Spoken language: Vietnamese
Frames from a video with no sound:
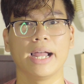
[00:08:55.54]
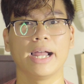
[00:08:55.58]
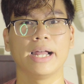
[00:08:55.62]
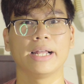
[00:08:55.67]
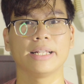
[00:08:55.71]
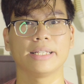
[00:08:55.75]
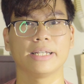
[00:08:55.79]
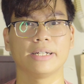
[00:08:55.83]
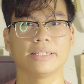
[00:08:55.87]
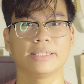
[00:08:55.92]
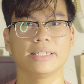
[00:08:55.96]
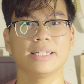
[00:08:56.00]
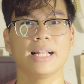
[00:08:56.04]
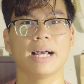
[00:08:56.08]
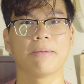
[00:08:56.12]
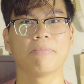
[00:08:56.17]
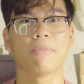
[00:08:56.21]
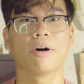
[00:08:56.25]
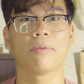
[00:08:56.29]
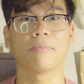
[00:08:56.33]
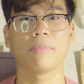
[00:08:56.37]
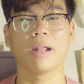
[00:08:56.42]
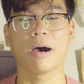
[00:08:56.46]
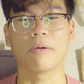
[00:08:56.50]
à, họ chỉ
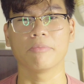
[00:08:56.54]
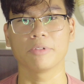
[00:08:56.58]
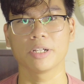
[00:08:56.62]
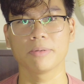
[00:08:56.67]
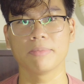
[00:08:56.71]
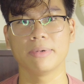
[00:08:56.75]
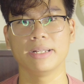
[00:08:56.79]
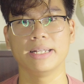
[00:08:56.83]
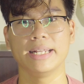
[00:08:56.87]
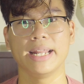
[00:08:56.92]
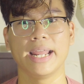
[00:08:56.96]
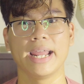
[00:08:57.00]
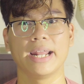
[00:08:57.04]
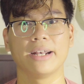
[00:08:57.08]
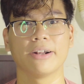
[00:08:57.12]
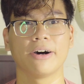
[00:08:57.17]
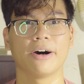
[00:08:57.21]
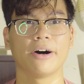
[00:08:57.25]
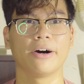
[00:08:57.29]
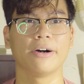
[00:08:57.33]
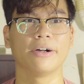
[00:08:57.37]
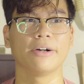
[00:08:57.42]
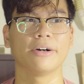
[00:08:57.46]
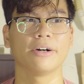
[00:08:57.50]
làm hợp đồng cho mình nè,
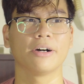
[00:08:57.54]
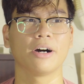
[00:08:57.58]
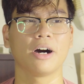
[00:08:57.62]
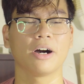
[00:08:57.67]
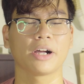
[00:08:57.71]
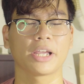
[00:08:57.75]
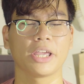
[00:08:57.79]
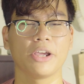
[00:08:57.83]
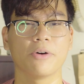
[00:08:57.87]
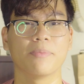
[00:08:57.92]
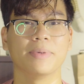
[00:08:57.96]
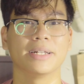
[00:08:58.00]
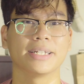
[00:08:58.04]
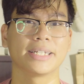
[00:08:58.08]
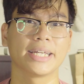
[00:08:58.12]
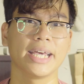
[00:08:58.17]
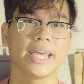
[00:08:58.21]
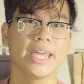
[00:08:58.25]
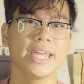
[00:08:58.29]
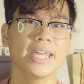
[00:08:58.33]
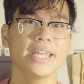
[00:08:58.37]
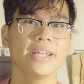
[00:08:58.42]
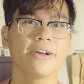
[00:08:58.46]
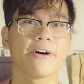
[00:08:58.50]
rồi họ kêu mình
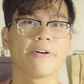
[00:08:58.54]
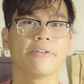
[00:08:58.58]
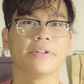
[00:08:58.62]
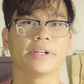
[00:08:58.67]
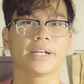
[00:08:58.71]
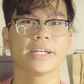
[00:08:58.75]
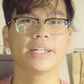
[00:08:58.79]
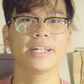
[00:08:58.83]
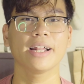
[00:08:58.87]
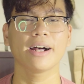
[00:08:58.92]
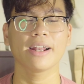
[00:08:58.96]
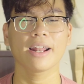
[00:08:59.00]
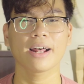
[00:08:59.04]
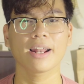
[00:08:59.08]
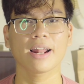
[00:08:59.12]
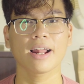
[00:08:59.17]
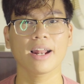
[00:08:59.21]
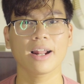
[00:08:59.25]
ký vô những cái đó